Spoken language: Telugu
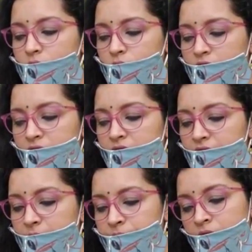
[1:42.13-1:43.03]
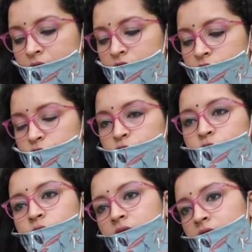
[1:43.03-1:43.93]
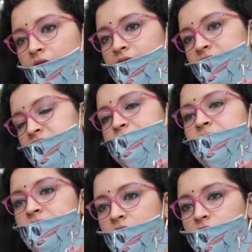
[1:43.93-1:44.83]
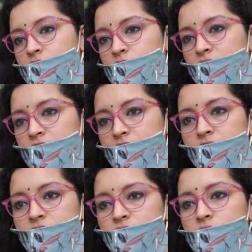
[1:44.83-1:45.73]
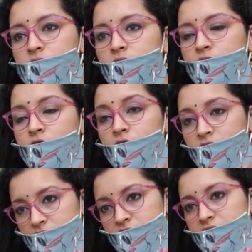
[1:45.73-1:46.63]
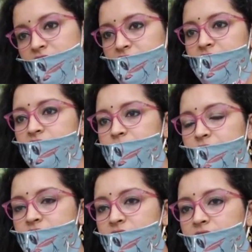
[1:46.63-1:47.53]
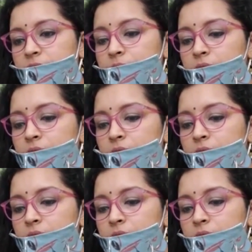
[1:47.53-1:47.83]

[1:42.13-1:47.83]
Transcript: ఉన్న వల్లే చుట్టూ ఆ గార్డెన్ స్పేస్ తక్కువ ఉంది సో కొత్త జనరేషన్కి స్పెషలీ